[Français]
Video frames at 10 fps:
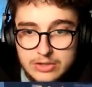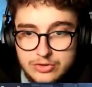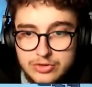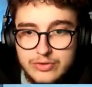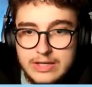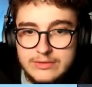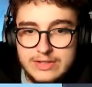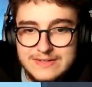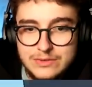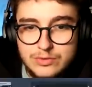Juste je vais aller
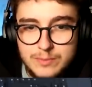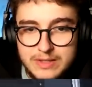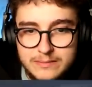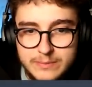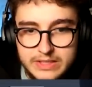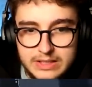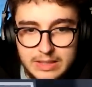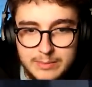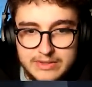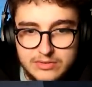voir si tout se passe bien
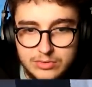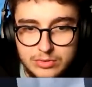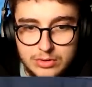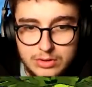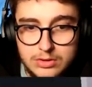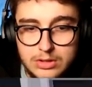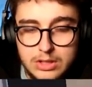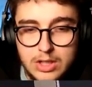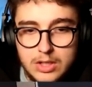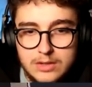là parce que euh,
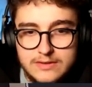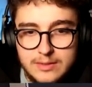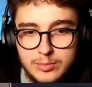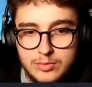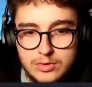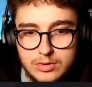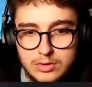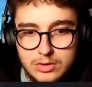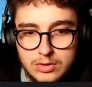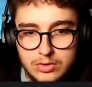c'est bon. Euh,
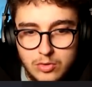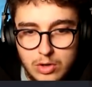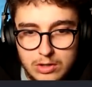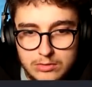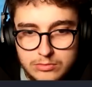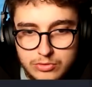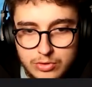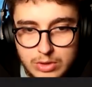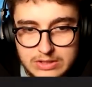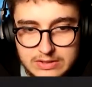oh quoi C'est
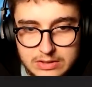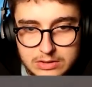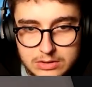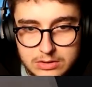quoi ça